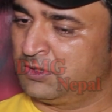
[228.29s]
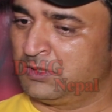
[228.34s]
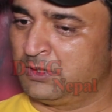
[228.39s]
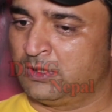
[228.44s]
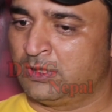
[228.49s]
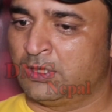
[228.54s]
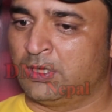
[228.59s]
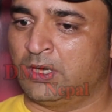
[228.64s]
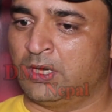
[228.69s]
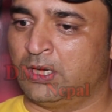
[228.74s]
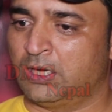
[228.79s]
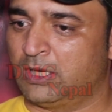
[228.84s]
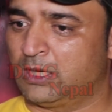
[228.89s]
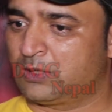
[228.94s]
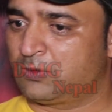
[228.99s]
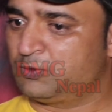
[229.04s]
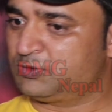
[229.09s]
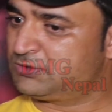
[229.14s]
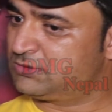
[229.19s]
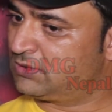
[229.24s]
आ,
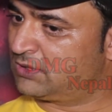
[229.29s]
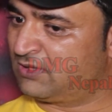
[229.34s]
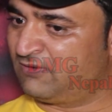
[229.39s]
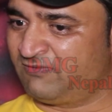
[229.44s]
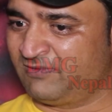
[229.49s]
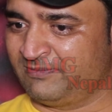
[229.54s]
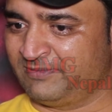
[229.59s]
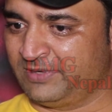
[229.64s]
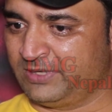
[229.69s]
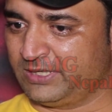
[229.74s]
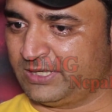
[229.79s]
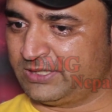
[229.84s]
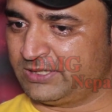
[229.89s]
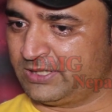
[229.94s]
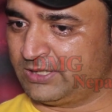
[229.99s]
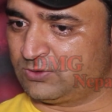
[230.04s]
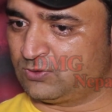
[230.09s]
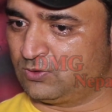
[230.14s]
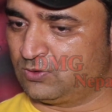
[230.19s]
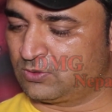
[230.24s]
कुछ कंफर्म नहीं है
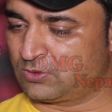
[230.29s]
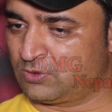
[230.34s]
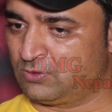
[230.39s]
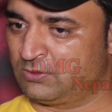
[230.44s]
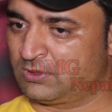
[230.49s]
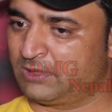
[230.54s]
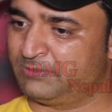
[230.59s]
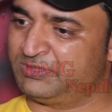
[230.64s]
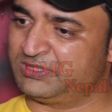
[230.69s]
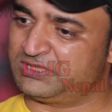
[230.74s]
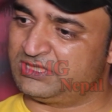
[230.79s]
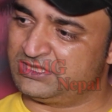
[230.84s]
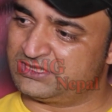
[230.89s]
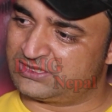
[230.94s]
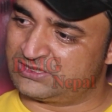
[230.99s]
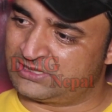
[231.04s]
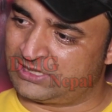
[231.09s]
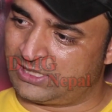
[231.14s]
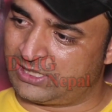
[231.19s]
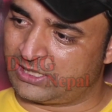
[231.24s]
ये तो क्यों कभी
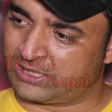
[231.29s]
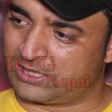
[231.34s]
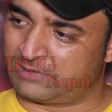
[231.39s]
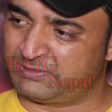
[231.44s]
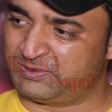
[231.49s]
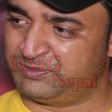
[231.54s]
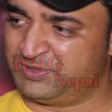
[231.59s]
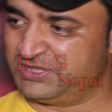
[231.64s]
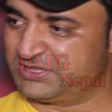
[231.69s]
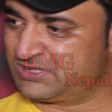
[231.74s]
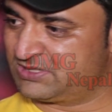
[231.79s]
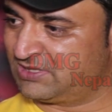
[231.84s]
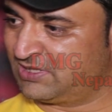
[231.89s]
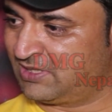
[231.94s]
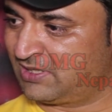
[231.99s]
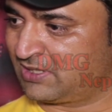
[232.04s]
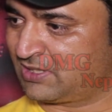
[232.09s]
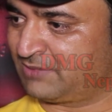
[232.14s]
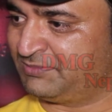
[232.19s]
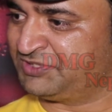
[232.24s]
तीस हज़ार कभी बीस
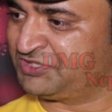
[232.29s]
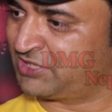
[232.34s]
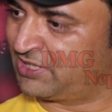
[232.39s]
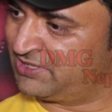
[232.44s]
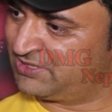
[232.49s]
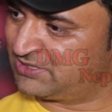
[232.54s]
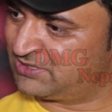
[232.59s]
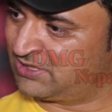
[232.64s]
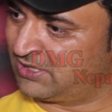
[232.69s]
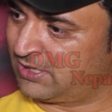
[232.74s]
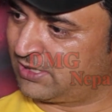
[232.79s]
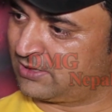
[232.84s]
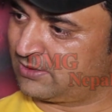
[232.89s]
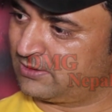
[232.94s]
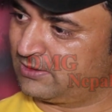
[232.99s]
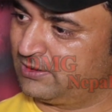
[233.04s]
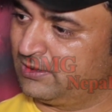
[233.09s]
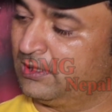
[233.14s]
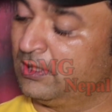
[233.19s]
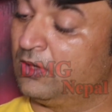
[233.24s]
हज़ार कभी चालीस हज़ार
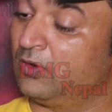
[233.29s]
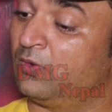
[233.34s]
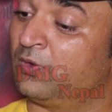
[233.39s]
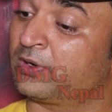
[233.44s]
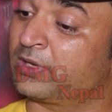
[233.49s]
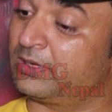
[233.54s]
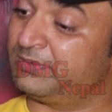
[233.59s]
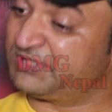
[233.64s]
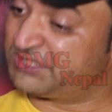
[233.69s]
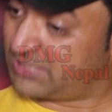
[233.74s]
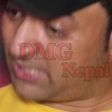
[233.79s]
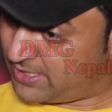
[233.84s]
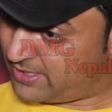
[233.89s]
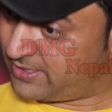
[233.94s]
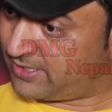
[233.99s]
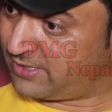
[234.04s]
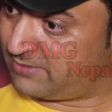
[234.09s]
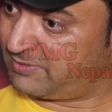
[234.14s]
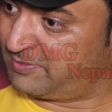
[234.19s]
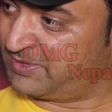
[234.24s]
और कभी साठ
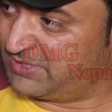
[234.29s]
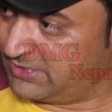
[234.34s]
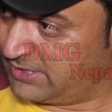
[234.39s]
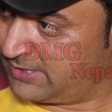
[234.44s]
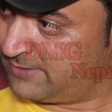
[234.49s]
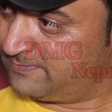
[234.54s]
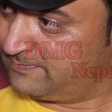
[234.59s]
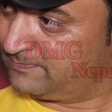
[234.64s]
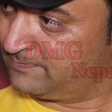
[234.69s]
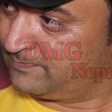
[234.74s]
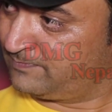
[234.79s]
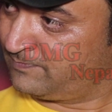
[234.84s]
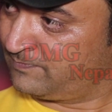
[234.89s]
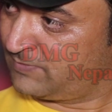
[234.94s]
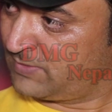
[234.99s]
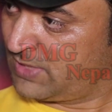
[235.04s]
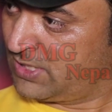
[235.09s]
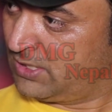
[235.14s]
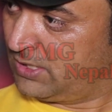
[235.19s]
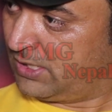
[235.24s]
हज़ार भी भेजा है हाँ।
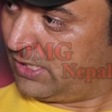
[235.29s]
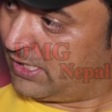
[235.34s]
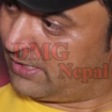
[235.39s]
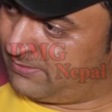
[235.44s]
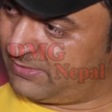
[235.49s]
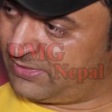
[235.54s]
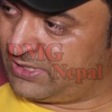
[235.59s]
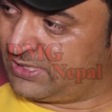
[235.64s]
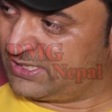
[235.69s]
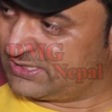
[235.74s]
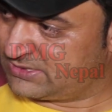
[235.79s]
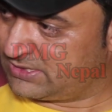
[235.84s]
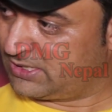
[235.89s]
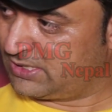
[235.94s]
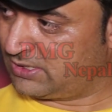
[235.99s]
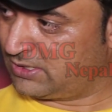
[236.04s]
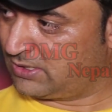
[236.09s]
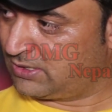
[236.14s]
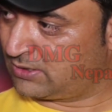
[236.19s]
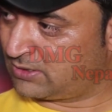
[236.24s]
हर महीने ऐसा
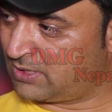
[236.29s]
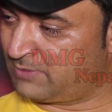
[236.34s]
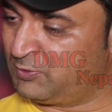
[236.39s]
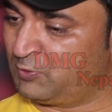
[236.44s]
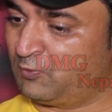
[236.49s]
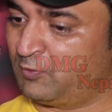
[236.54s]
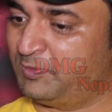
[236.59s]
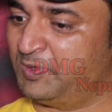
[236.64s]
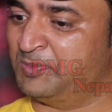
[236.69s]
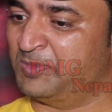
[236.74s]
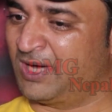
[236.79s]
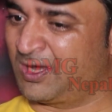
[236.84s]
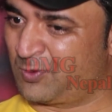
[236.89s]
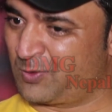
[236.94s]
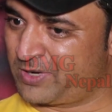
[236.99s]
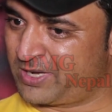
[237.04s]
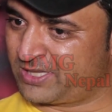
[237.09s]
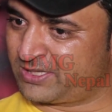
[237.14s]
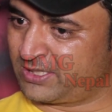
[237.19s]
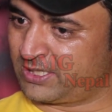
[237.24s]
कभी वो बीमार
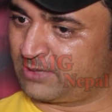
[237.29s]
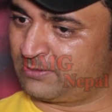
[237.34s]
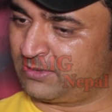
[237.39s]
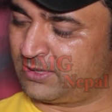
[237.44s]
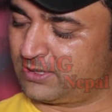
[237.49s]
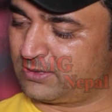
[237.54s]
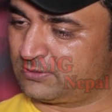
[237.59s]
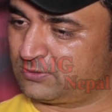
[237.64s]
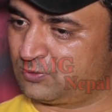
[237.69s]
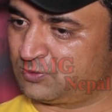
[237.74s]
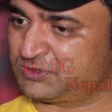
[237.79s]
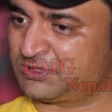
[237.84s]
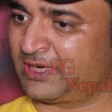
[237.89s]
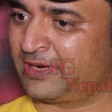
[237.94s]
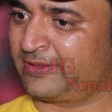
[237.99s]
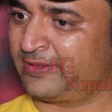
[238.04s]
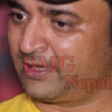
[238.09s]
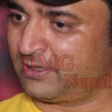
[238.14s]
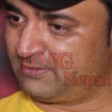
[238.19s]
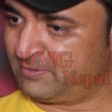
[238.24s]
हो गया था एक बार तो
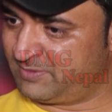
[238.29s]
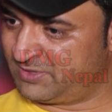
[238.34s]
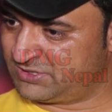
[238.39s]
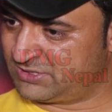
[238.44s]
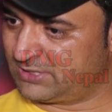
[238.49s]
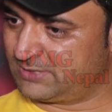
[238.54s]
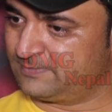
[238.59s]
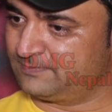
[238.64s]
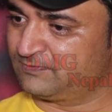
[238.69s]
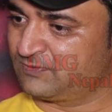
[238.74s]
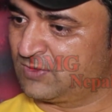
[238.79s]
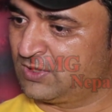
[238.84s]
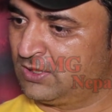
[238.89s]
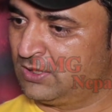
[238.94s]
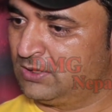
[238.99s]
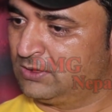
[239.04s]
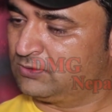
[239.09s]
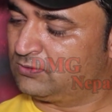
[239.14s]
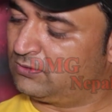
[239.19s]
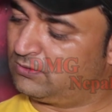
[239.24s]
साठ हज़ार भी भेजा
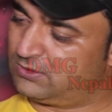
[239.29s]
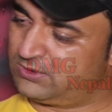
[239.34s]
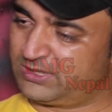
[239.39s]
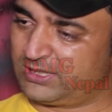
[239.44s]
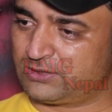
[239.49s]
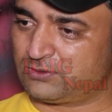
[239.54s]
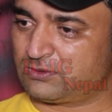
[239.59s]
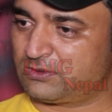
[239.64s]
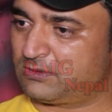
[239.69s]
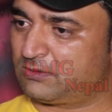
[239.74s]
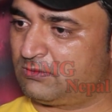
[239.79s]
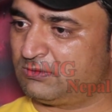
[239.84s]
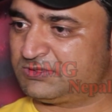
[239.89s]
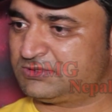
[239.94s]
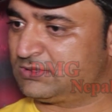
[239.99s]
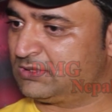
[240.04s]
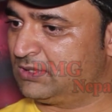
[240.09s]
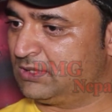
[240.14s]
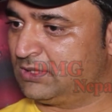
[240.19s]
तो ये तो कुछ